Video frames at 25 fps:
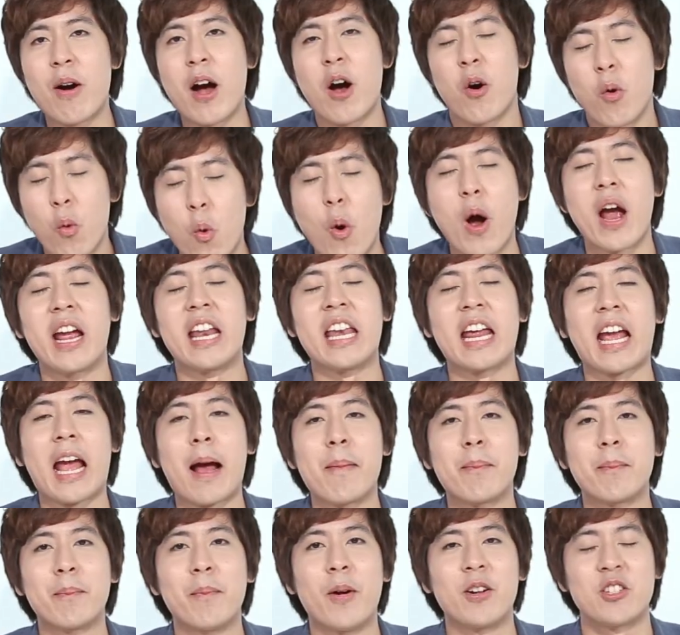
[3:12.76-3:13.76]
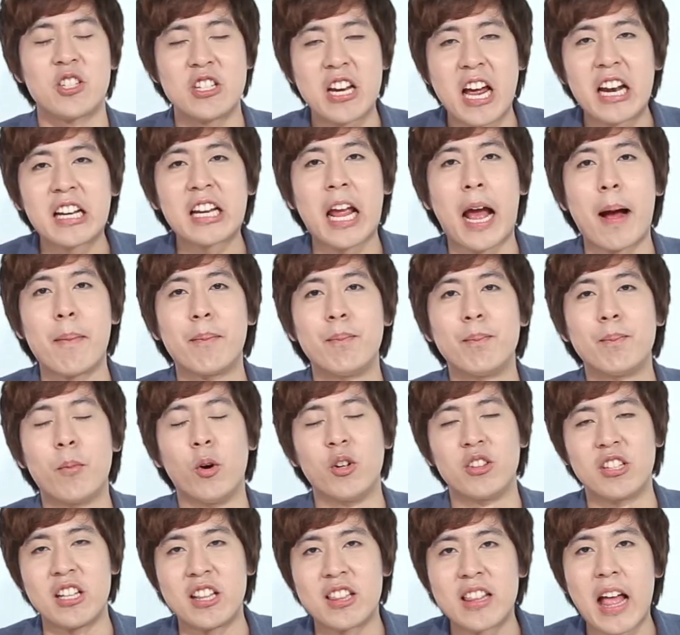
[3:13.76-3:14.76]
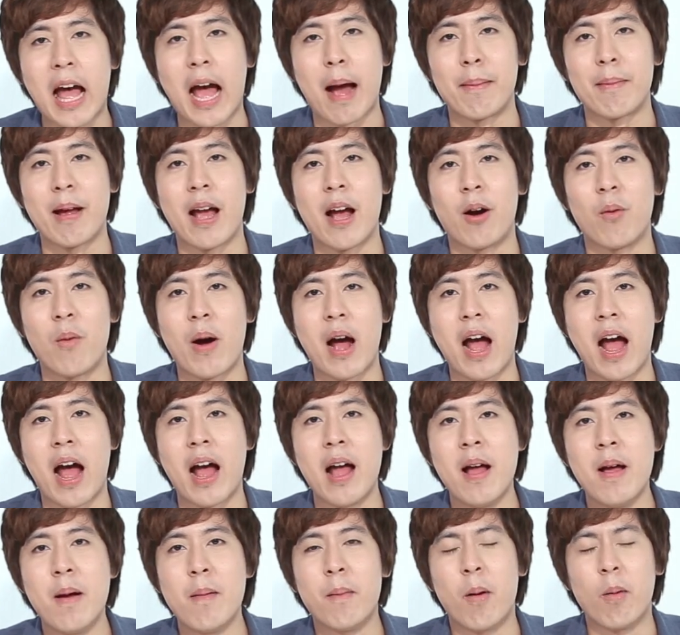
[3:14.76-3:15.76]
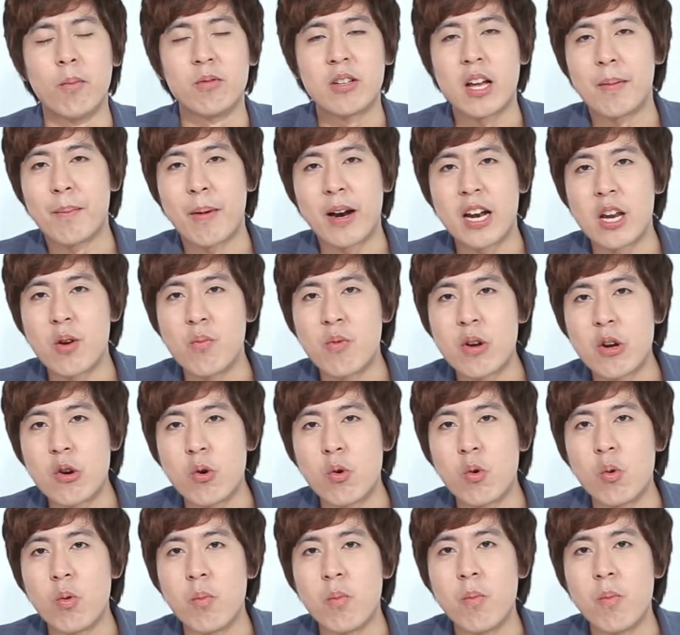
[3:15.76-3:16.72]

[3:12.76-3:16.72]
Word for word: ว่าอวยนะครับ เพราะฉะนั้นครับโปรดติดตามฮะว่าผมจะมารีวิว